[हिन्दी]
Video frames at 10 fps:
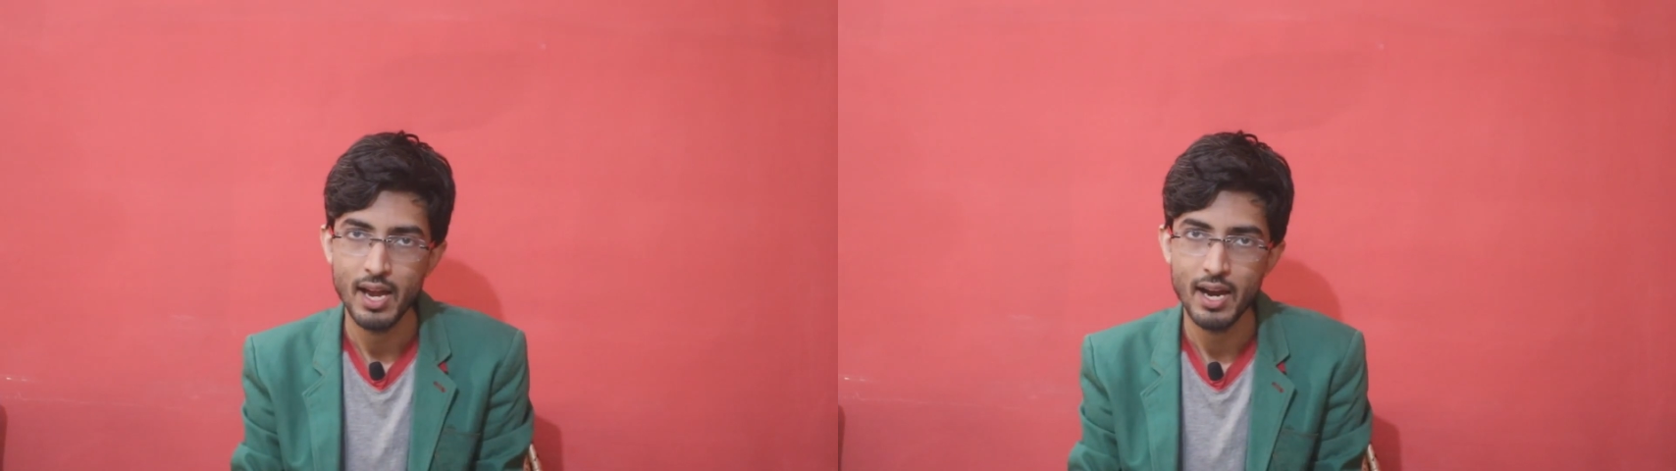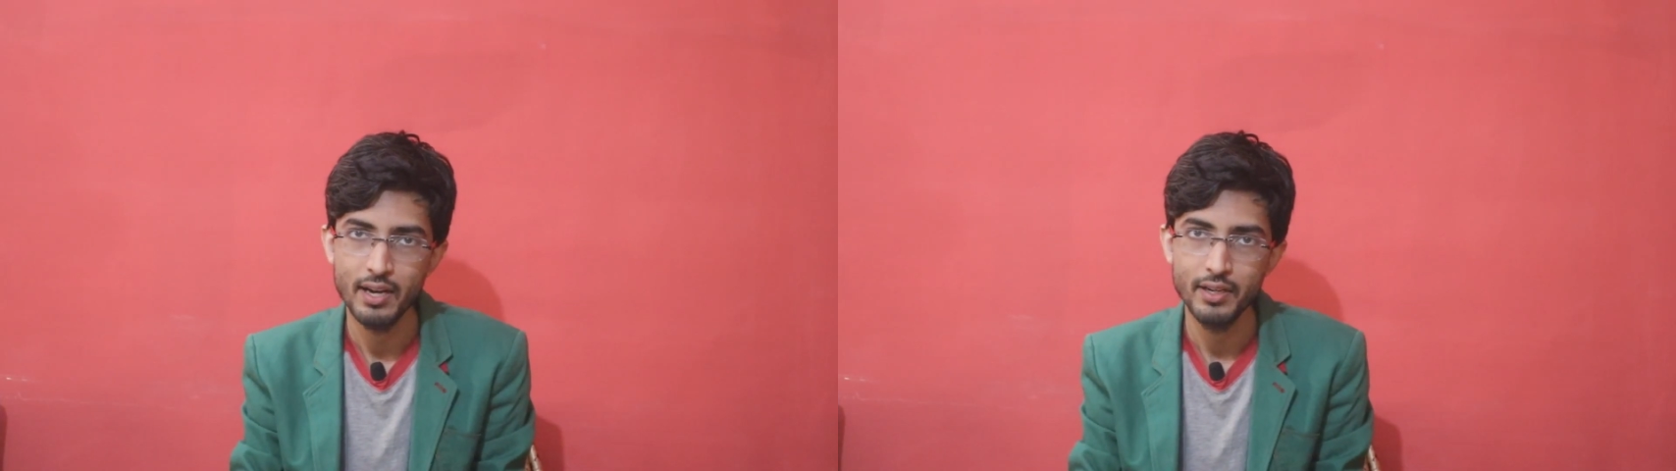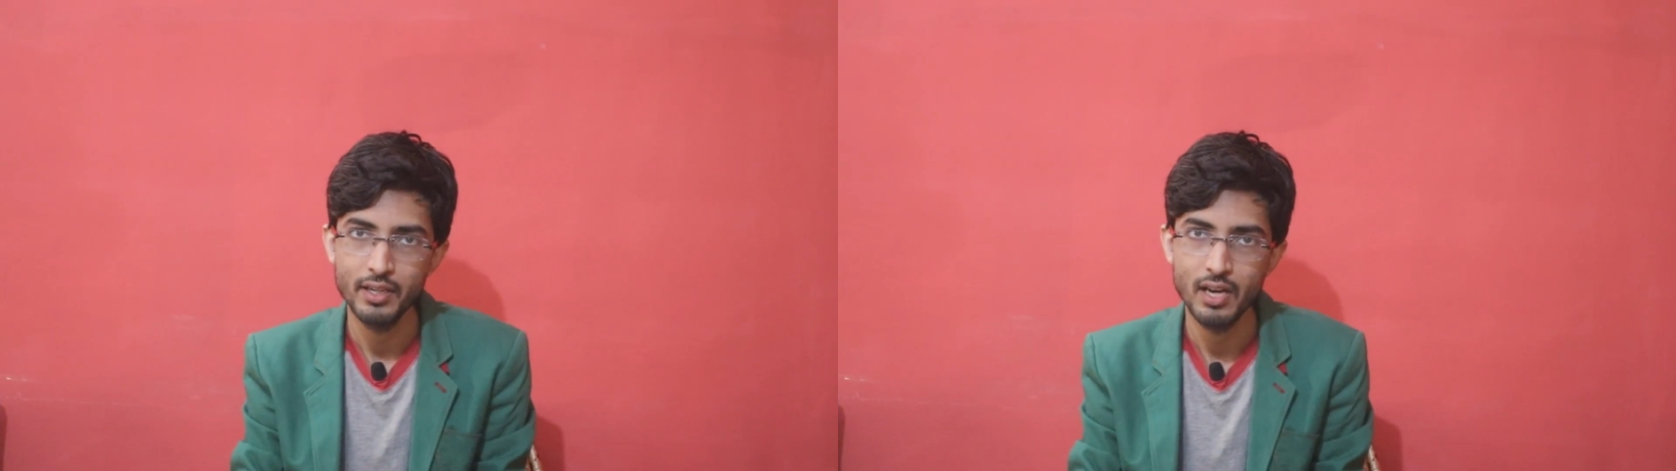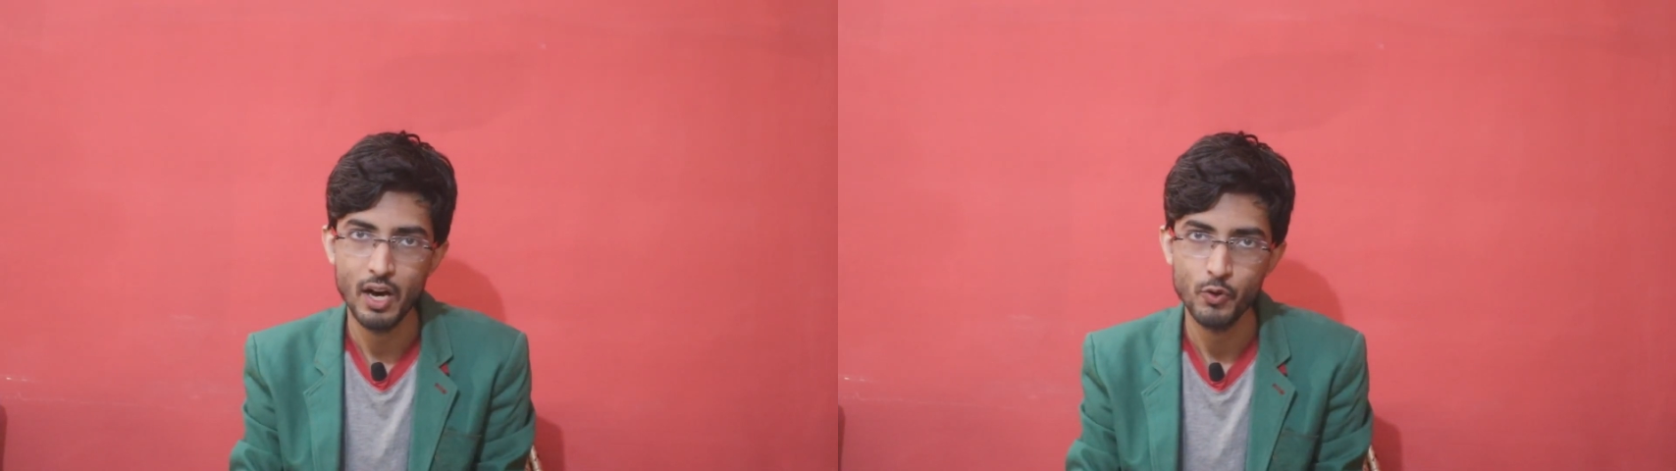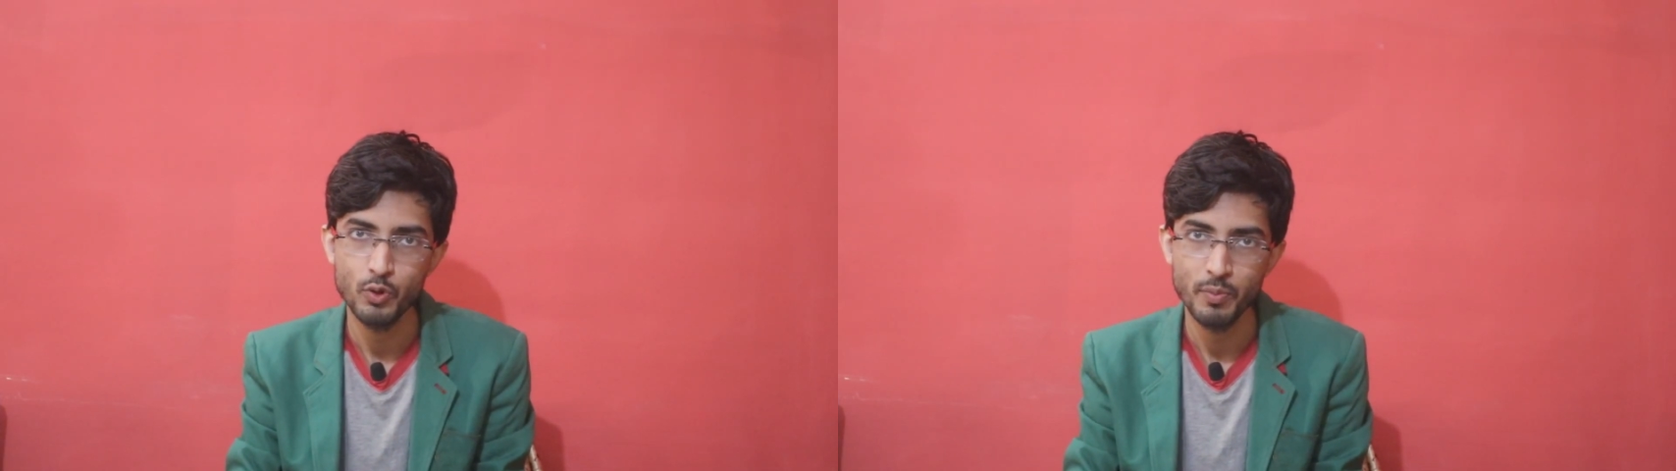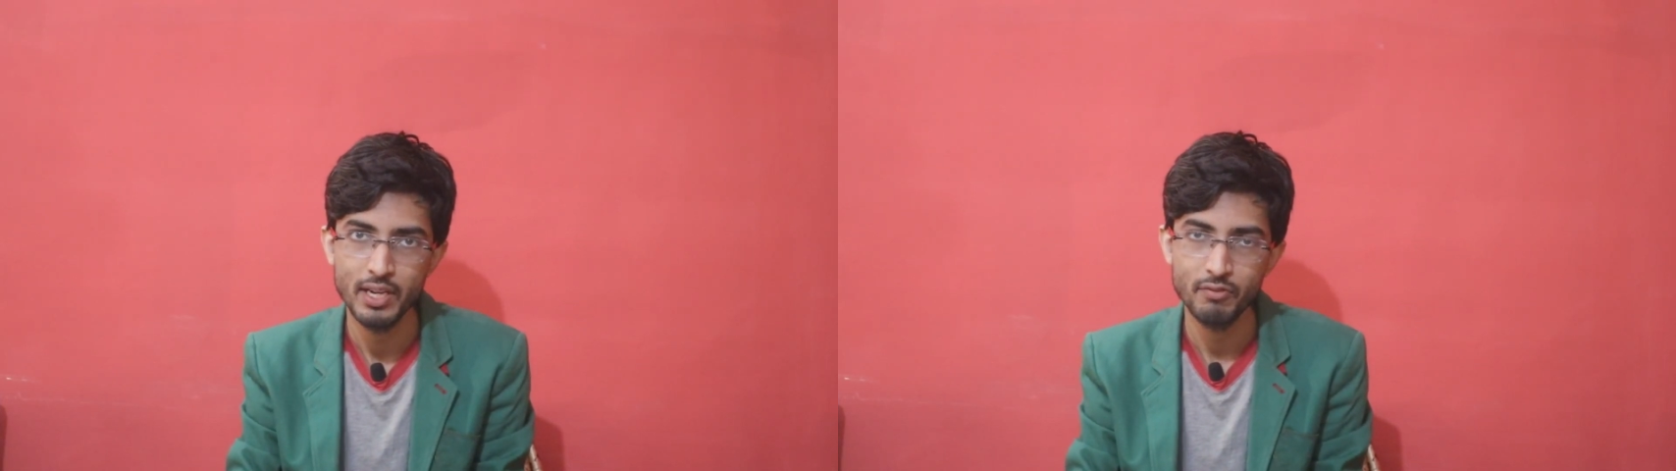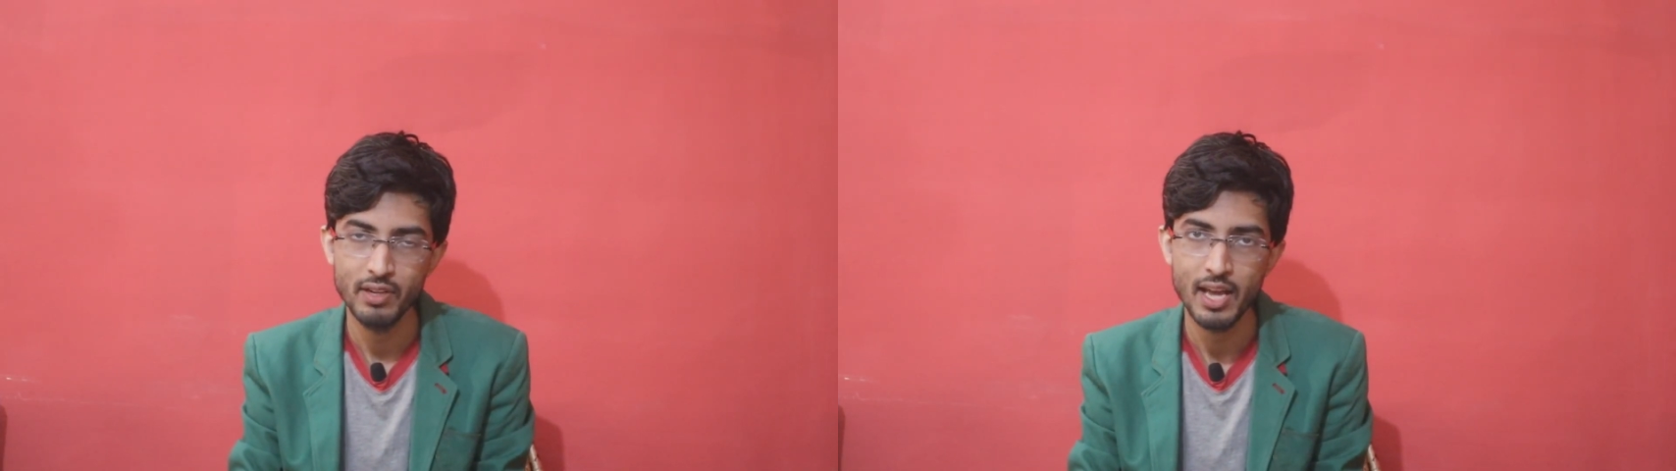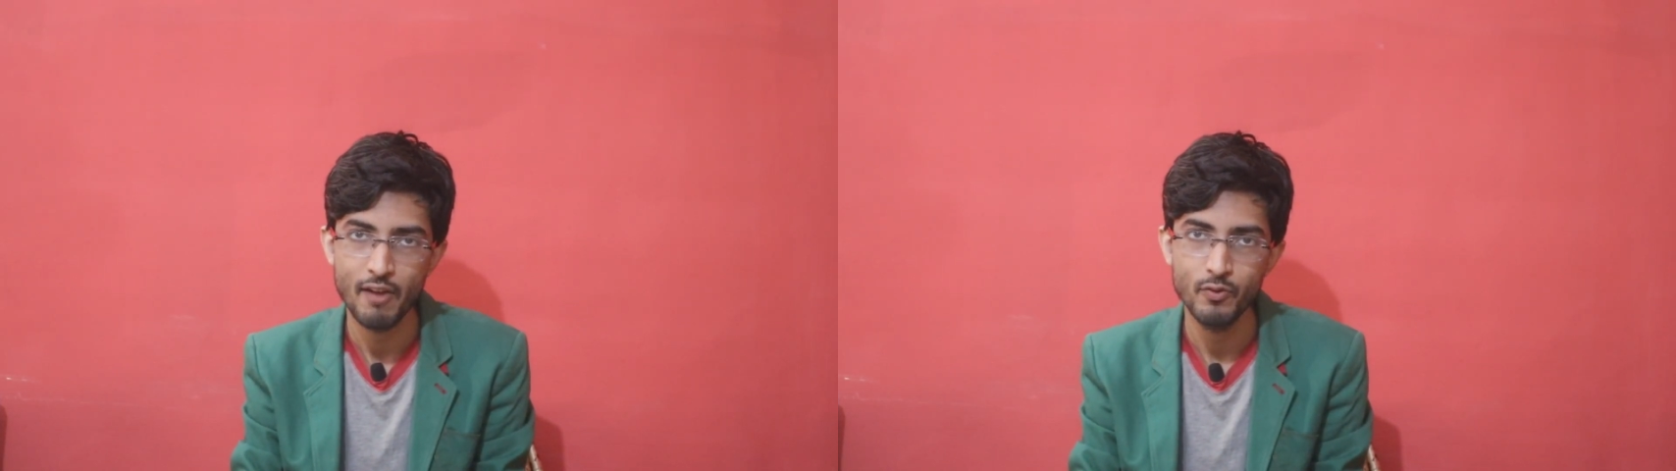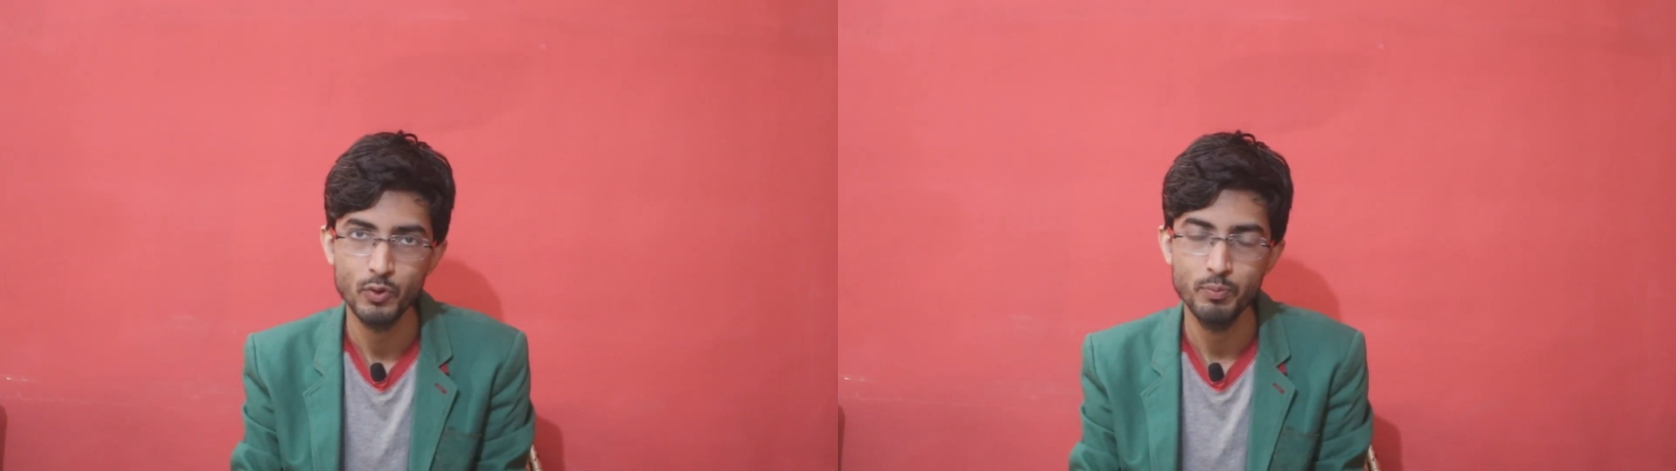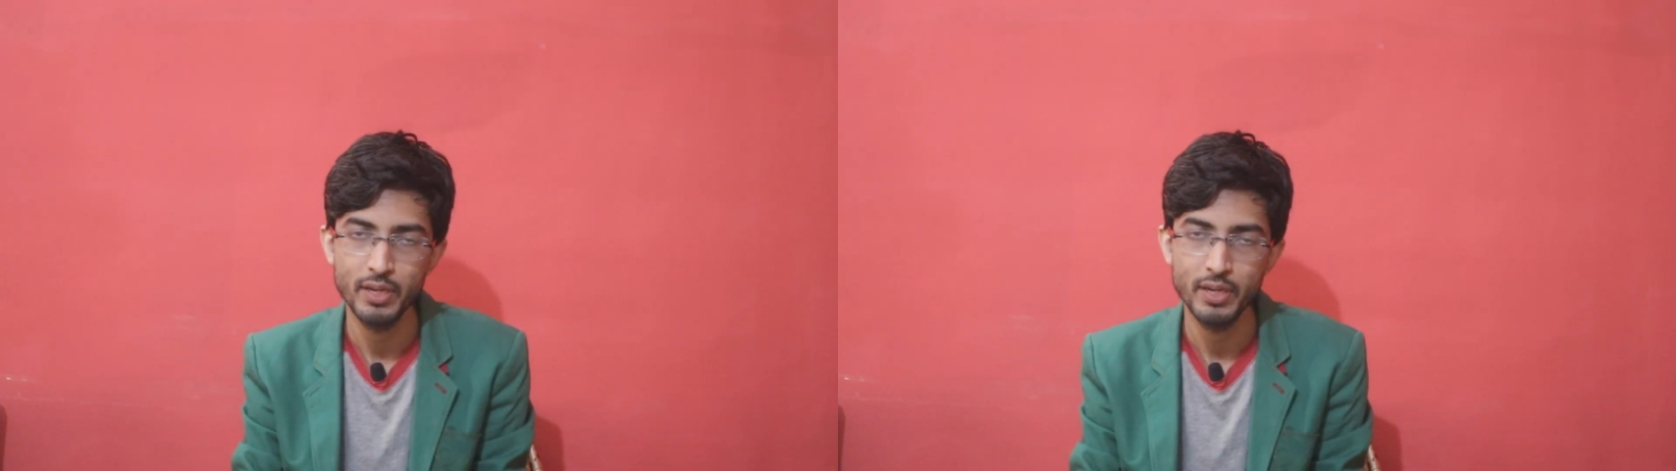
एंड हारून मलिक विल हैव टू